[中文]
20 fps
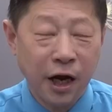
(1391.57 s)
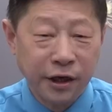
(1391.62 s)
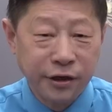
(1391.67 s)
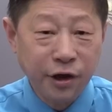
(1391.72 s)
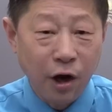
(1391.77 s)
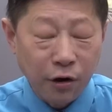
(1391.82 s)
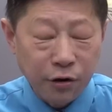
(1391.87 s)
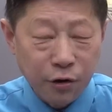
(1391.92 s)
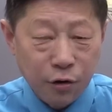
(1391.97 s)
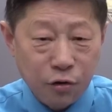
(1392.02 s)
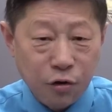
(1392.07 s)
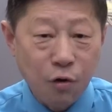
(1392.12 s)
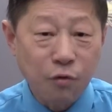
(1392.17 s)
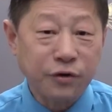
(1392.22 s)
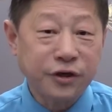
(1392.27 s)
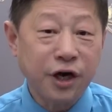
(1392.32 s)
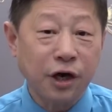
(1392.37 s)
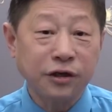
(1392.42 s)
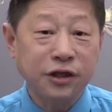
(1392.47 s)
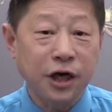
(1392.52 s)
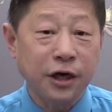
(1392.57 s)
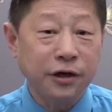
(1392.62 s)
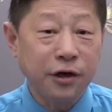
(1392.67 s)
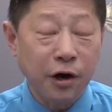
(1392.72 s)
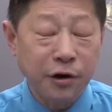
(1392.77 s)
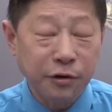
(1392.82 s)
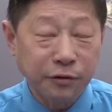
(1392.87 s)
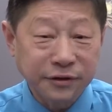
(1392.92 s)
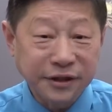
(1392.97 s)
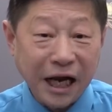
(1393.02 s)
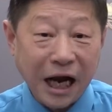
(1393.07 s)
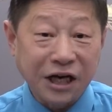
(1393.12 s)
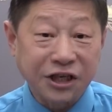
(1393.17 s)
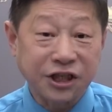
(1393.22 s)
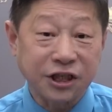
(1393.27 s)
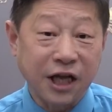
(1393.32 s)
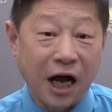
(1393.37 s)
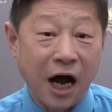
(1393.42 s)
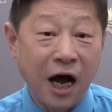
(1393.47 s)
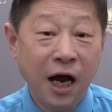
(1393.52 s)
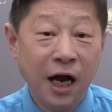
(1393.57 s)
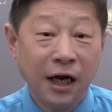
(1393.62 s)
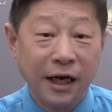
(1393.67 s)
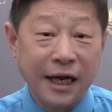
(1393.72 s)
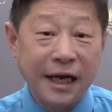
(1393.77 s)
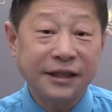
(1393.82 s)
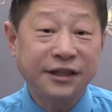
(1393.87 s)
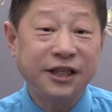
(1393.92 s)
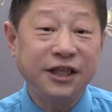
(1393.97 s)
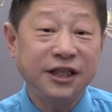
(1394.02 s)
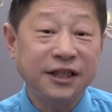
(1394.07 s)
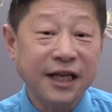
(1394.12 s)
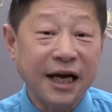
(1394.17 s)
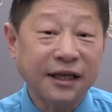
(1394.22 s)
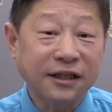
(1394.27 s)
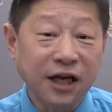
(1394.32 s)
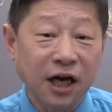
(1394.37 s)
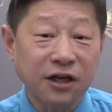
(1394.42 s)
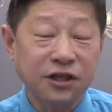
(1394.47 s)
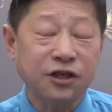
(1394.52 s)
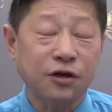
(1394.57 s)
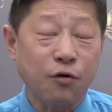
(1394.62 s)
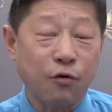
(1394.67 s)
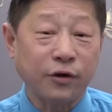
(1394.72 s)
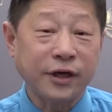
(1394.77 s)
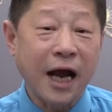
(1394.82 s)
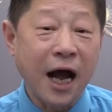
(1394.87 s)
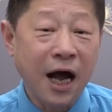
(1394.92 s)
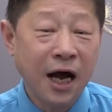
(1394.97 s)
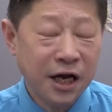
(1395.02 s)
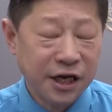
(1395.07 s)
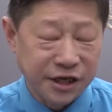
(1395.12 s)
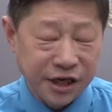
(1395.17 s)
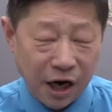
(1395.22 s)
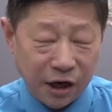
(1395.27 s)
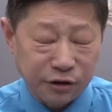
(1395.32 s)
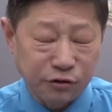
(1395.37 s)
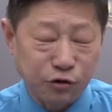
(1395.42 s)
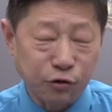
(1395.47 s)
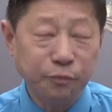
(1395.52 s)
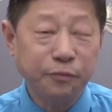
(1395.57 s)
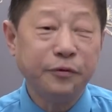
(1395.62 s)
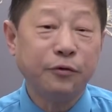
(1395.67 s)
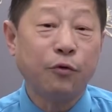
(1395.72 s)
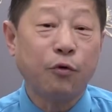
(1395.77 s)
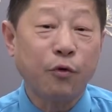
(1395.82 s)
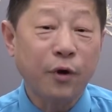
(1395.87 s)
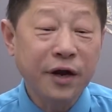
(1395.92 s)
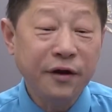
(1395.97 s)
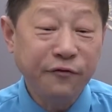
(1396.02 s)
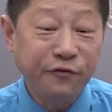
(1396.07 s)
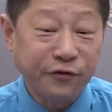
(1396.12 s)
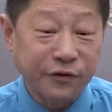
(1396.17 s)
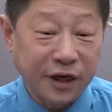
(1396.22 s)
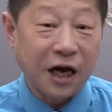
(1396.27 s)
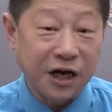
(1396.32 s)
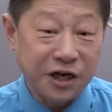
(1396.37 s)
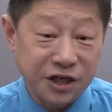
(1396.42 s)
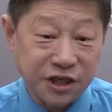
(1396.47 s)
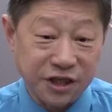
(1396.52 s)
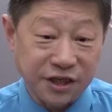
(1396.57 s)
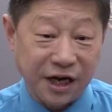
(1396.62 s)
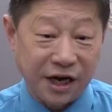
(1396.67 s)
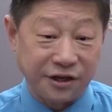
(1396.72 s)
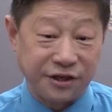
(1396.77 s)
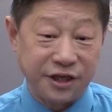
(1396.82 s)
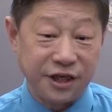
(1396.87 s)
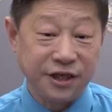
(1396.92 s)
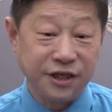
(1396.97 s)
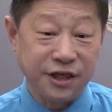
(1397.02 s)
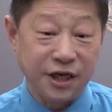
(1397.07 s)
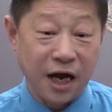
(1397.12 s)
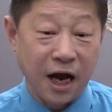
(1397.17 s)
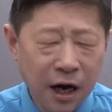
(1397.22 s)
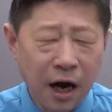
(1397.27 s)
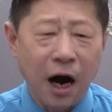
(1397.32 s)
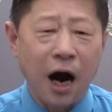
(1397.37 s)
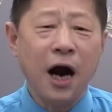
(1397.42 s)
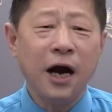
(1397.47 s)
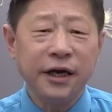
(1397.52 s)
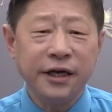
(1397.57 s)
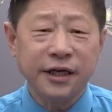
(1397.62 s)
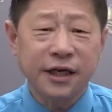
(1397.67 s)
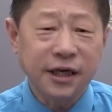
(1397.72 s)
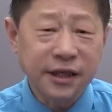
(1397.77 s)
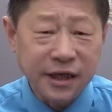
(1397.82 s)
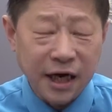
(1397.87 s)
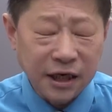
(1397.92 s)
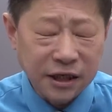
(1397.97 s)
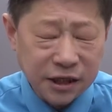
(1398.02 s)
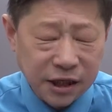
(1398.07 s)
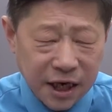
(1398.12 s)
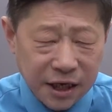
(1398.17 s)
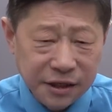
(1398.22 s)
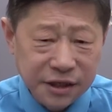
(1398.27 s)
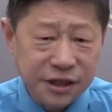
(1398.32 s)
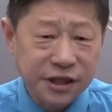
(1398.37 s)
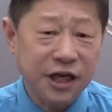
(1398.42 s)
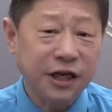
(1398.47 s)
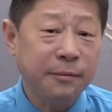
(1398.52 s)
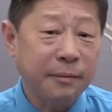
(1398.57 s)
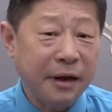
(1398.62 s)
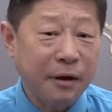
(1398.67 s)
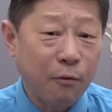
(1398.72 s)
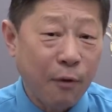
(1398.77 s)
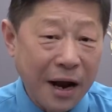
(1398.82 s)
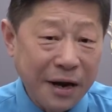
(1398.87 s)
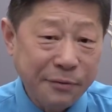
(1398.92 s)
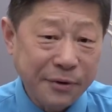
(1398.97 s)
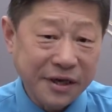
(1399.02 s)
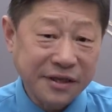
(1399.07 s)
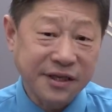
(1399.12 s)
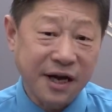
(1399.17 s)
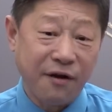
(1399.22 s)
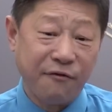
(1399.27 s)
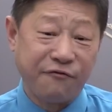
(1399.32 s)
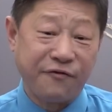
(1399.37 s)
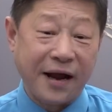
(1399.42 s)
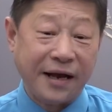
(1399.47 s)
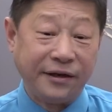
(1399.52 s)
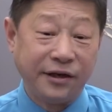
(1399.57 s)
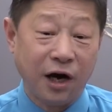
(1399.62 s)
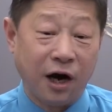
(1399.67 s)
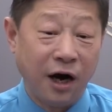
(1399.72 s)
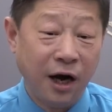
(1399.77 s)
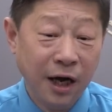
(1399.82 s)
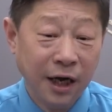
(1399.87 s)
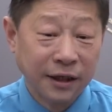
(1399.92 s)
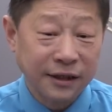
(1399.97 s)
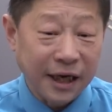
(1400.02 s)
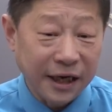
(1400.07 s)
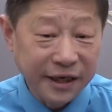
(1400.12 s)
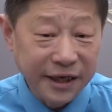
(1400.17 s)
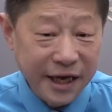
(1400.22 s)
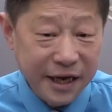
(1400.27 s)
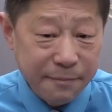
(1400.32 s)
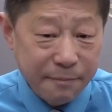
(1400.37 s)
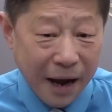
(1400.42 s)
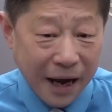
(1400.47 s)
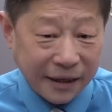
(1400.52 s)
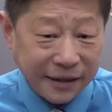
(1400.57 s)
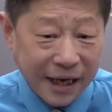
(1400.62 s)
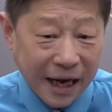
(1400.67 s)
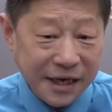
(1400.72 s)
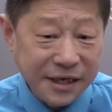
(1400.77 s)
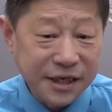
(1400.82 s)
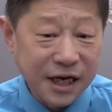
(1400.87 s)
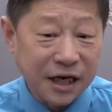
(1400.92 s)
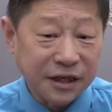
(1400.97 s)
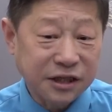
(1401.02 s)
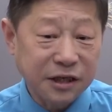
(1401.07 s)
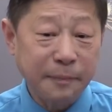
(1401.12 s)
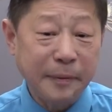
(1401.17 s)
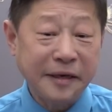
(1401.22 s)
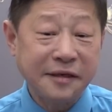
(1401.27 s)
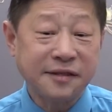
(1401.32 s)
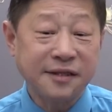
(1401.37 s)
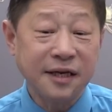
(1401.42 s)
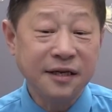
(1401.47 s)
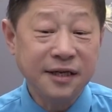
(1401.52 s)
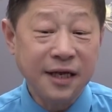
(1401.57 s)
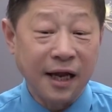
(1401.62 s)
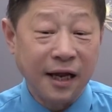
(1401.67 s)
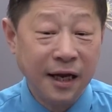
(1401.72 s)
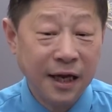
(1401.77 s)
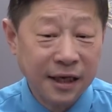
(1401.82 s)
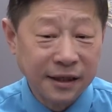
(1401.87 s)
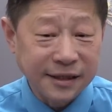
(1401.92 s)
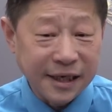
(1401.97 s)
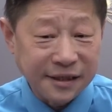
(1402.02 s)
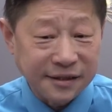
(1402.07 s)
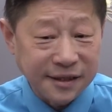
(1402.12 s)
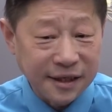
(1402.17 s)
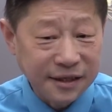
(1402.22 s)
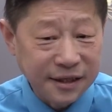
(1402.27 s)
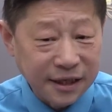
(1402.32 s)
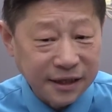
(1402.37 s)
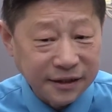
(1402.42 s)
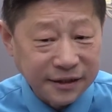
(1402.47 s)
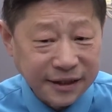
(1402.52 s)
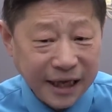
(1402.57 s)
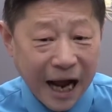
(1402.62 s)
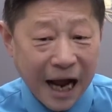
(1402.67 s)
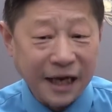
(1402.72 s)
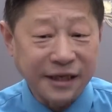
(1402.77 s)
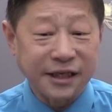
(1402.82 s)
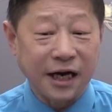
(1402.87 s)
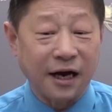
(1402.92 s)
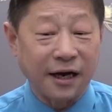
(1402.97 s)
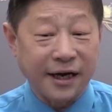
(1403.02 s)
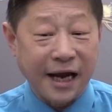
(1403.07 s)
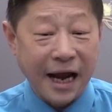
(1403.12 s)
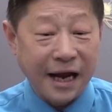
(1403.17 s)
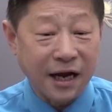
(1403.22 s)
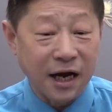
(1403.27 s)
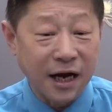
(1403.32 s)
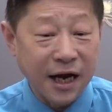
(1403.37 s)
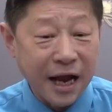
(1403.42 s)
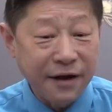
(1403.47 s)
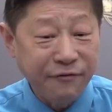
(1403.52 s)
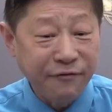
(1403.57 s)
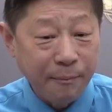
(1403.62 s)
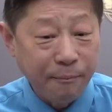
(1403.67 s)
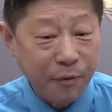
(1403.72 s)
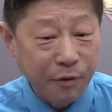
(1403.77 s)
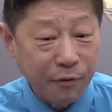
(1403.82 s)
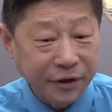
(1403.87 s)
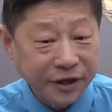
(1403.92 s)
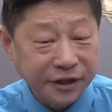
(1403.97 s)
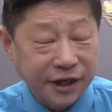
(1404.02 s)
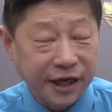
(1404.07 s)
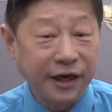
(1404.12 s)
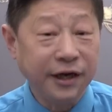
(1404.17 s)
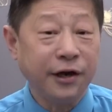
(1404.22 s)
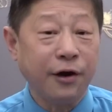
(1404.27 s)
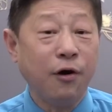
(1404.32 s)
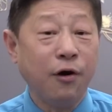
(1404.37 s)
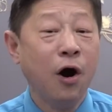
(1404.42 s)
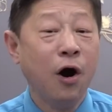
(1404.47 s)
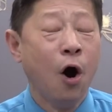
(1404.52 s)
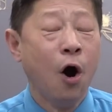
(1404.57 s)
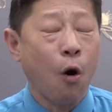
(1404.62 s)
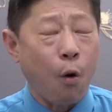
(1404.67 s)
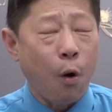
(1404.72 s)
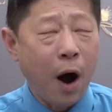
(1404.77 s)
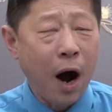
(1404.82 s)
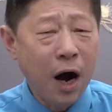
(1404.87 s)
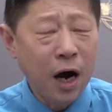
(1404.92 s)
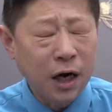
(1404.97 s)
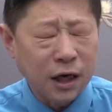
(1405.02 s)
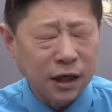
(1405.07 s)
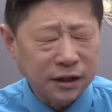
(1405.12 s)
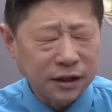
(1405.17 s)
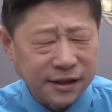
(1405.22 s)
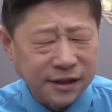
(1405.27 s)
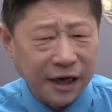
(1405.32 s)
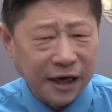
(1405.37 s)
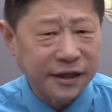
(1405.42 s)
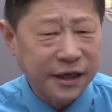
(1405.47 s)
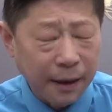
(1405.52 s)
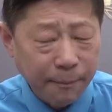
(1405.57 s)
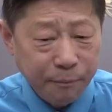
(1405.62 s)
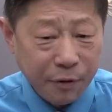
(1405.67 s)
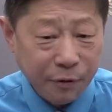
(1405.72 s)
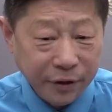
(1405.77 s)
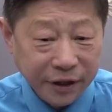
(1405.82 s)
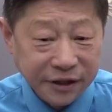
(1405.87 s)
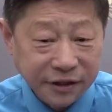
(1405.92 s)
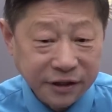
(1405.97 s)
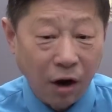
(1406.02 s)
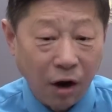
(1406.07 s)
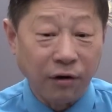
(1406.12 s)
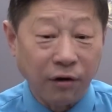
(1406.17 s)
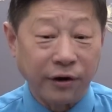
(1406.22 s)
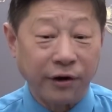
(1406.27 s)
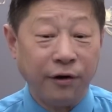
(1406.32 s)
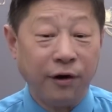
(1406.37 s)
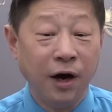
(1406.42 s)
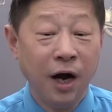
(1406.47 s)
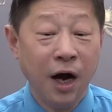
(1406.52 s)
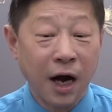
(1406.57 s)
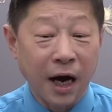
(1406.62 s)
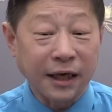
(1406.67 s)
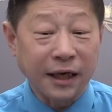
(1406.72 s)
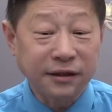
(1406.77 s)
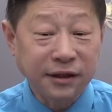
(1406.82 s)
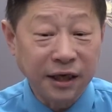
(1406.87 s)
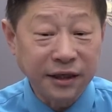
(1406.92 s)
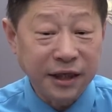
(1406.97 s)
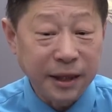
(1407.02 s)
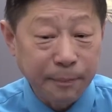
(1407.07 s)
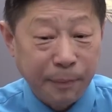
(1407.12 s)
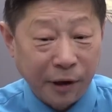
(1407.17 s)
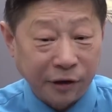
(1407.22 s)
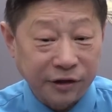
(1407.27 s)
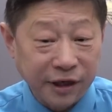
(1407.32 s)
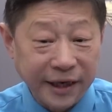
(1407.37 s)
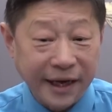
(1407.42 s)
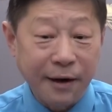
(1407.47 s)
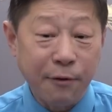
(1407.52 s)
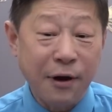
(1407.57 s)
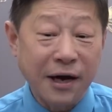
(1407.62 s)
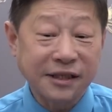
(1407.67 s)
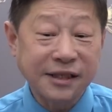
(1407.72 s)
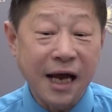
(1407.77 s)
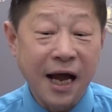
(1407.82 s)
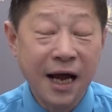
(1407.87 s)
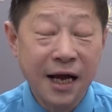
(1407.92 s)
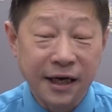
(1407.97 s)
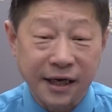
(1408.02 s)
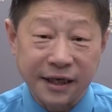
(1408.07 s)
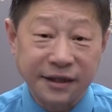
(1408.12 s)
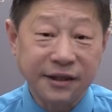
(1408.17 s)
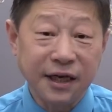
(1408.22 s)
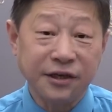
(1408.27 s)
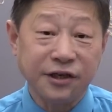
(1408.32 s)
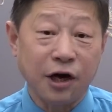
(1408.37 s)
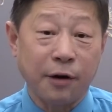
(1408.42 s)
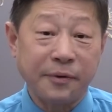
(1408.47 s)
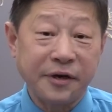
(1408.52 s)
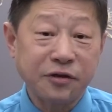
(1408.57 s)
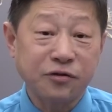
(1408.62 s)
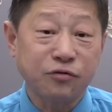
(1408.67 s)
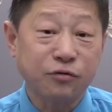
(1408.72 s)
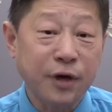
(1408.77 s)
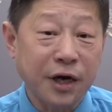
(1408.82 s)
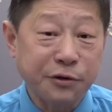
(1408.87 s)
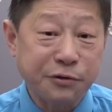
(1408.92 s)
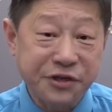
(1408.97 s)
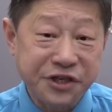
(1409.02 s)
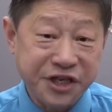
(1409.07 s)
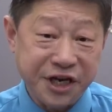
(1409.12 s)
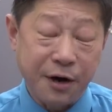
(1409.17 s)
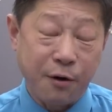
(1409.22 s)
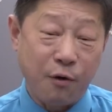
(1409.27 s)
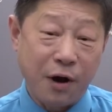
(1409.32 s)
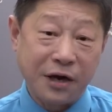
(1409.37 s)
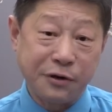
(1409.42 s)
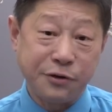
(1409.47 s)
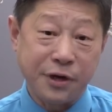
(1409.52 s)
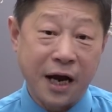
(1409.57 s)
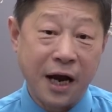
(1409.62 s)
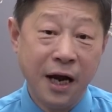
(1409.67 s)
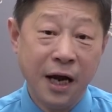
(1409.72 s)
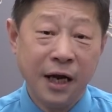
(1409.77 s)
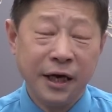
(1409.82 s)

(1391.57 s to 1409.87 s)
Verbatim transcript: 要用供销社，要用大市场来替代当时国家想逐步恢复的市场经济，而李克强是跟习近平完全唱反调，他立马南下直奔深圳，在深圳大讲改革开放不会停留，黄河长江不会倒流，还特地跑到莲花山给邓小平塑像去献花去。